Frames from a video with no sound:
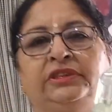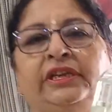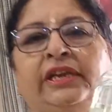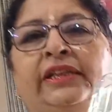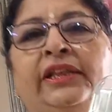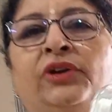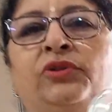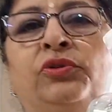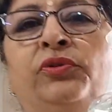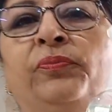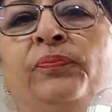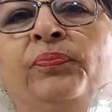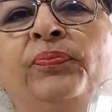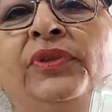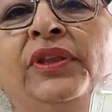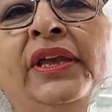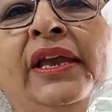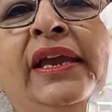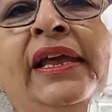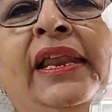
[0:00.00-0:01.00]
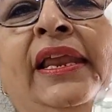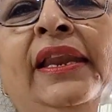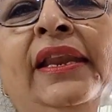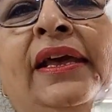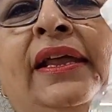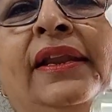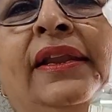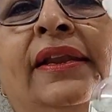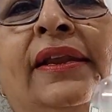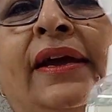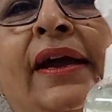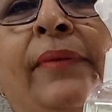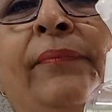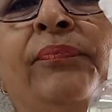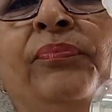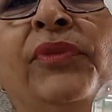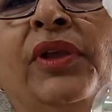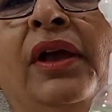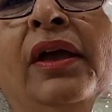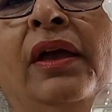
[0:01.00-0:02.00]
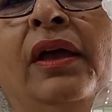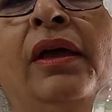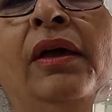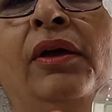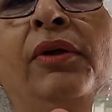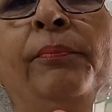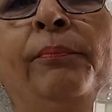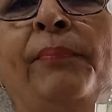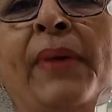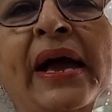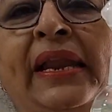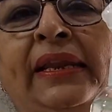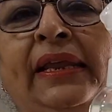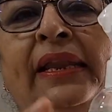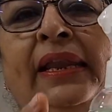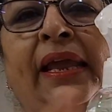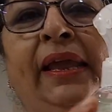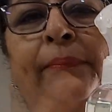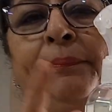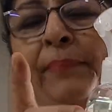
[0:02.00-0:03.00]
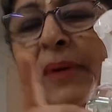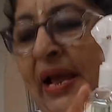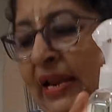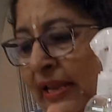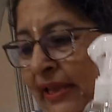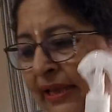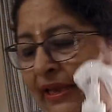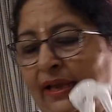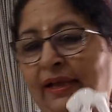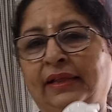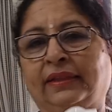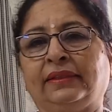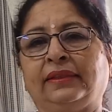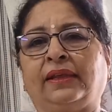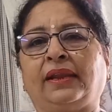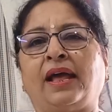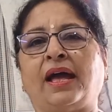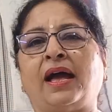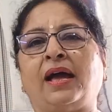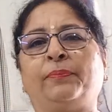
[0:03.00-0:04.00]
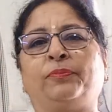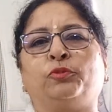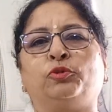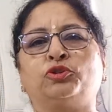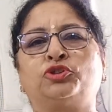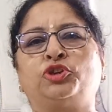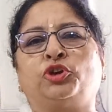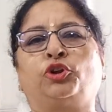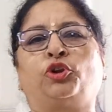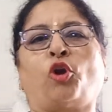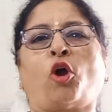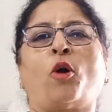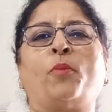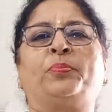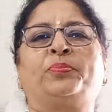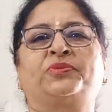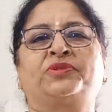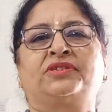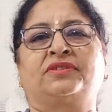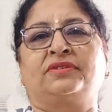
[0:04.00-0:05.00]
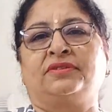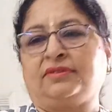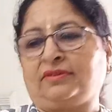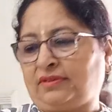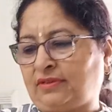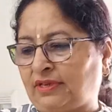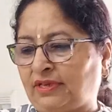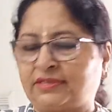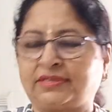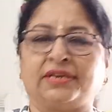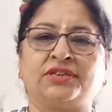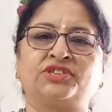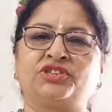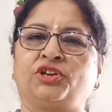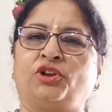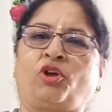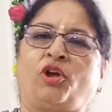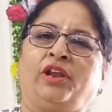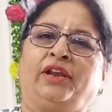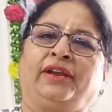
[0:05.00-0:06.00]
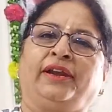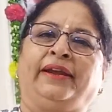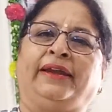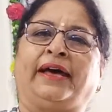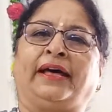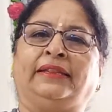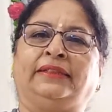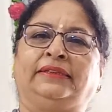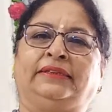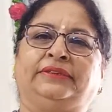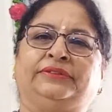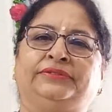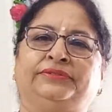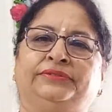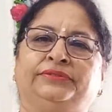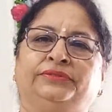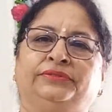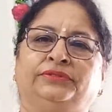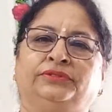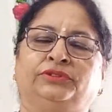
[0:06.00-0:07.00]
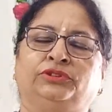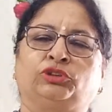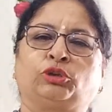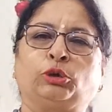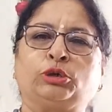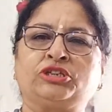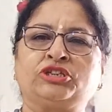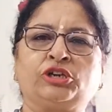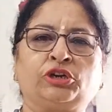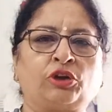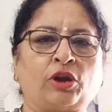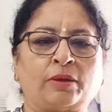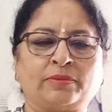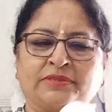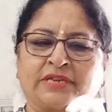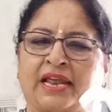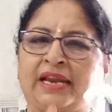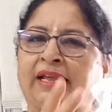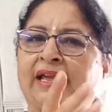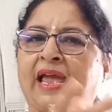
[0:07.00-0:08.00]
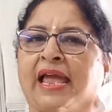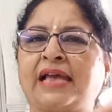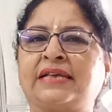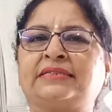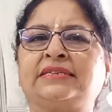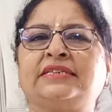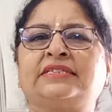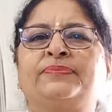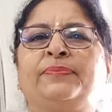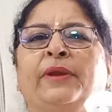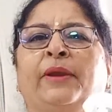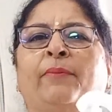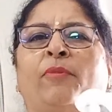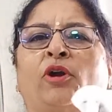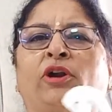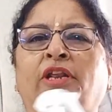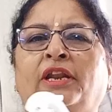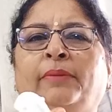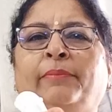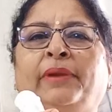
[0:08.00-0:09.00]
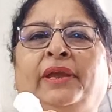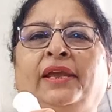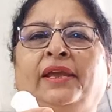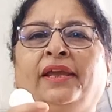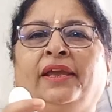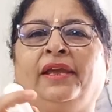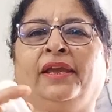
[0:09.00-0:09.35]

ये देखो ये ग्रीन कलर का पानी लें पानी के अंदर आप कुछ ड्रॉप्स असेंशियल ऑयल की डाल दें थोड़ी सी ड्रॉप डाल के ऐसे स्प्रे बॉटल में